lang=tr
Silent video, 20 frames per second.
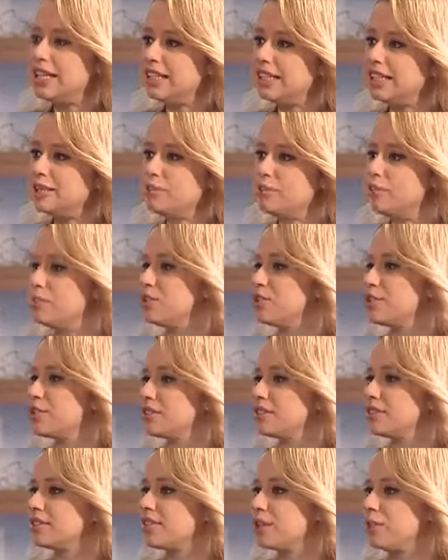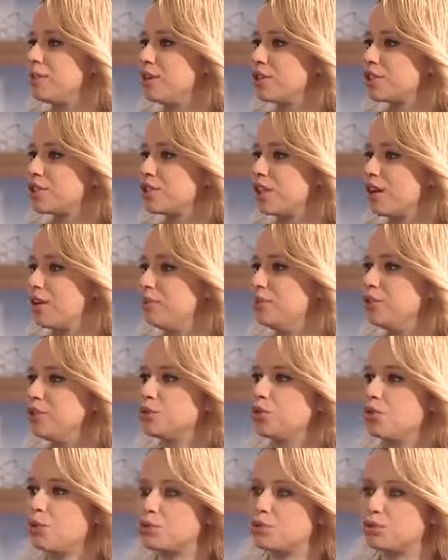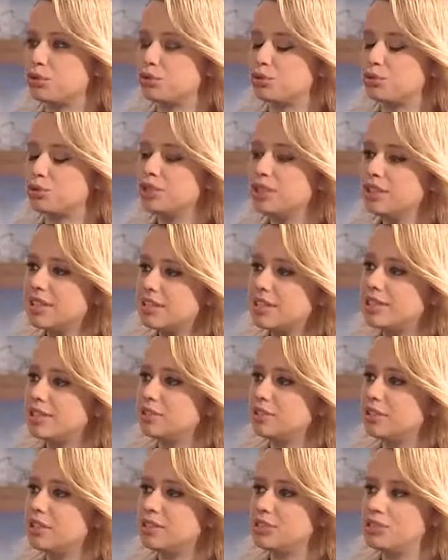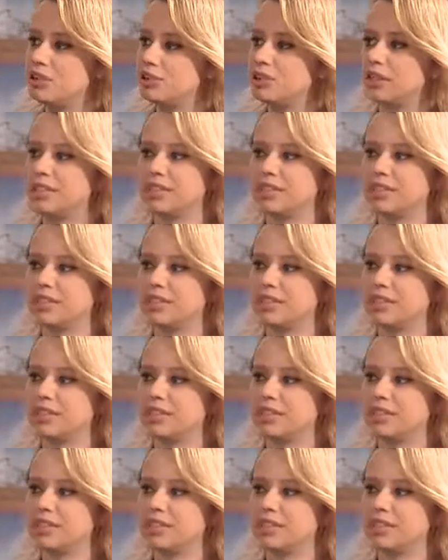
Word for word: 2005 yılında başlayan bir yolculuk nasıl bir yol